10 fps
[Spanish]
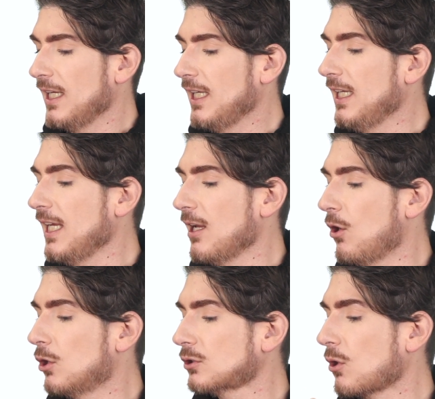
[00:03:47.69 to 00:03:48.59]
y
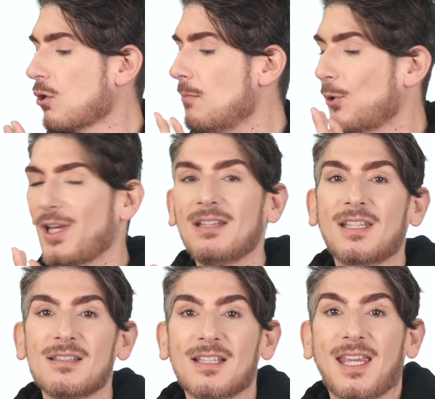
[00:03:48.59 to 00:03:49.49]
otros
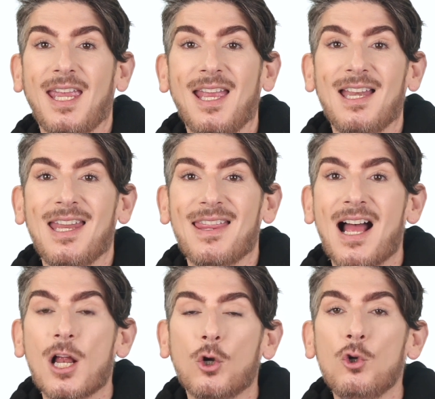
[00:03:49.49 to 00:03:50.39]
componentes que le
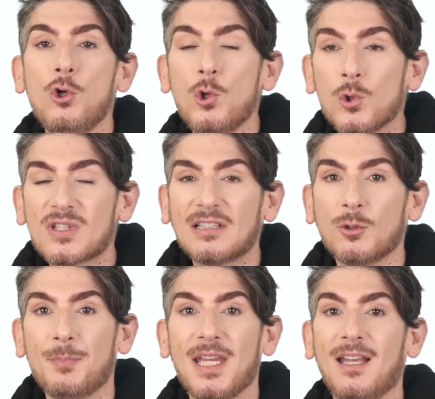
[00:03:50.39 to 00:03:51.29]
dan luz a
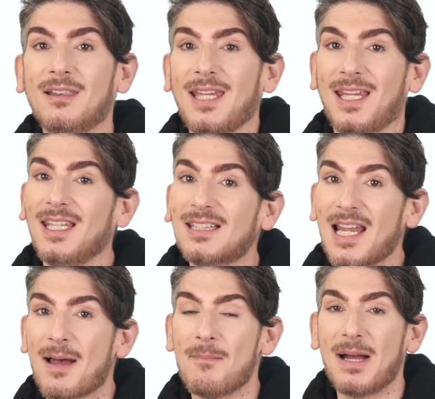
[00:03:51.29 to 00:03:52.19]
tu piel, te quita
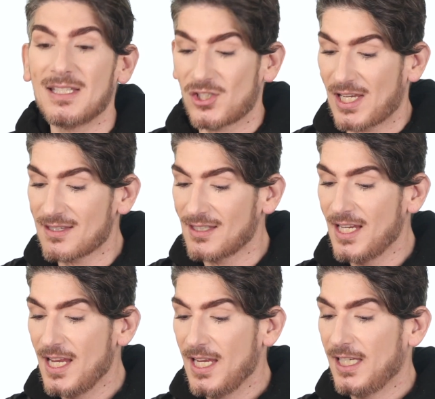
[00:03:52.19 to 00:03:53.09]
las manchas
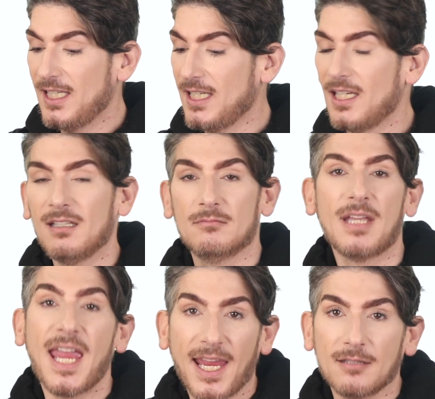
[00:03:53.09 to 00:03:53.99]
y
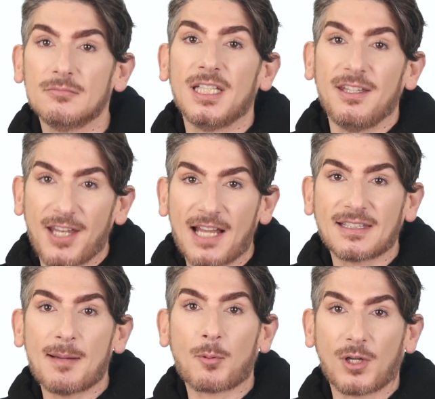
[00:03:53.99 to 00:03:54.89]
eh,
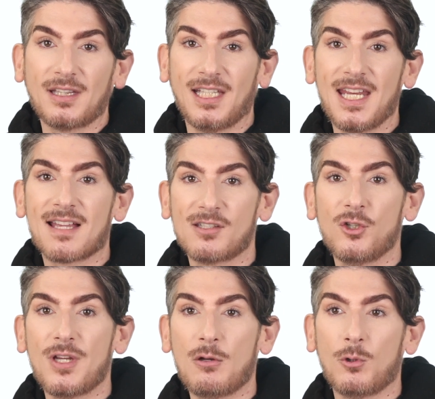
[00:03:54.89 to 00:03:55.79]
hidrata porque tiene
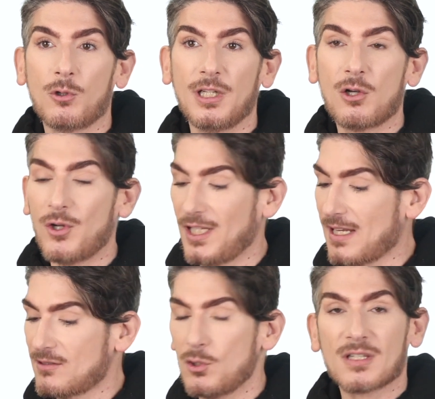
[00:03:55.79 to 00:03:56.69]
ácido hialurónico y
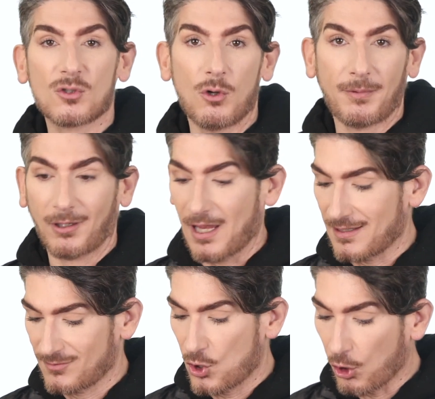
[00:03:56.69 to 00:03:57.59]
ácido
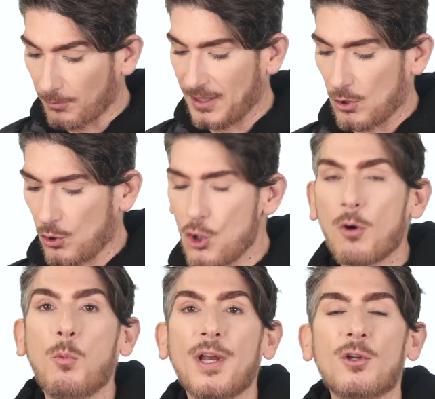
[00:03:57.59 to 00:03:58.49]
ascórbico.
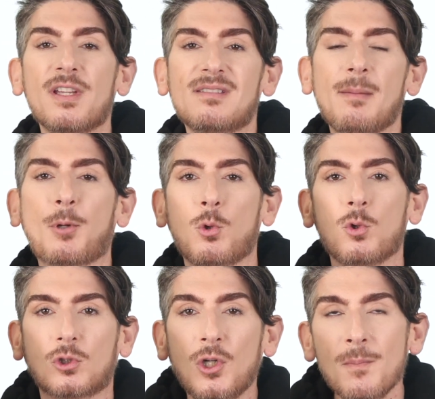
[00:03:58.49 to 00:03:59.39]
Lo bueno de este
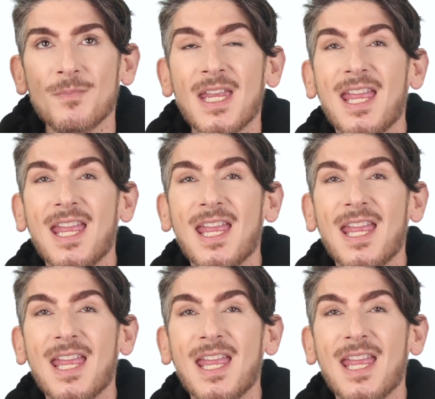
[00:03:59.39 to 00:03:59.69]
producto